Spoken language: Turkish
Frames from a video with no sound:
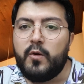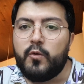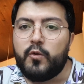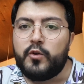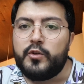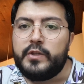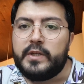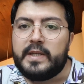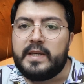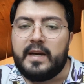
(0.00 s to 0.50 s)

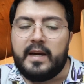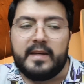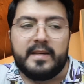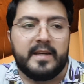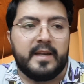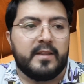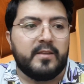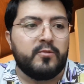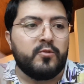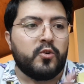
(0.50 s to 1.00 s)
12
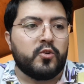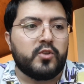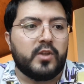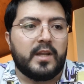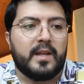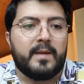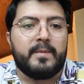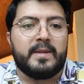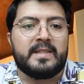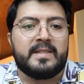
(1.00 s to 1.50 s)
anketin
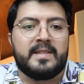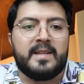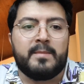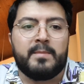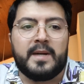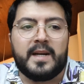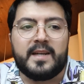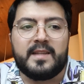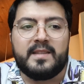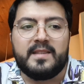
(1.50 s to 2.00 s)

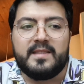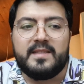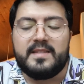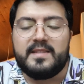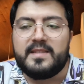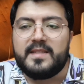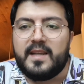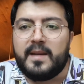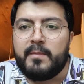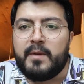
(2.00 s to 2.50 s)
ortalamasına
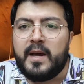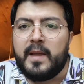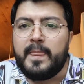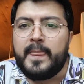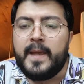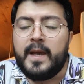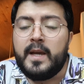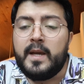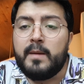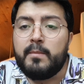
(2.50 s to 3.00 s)
baktığınız zaman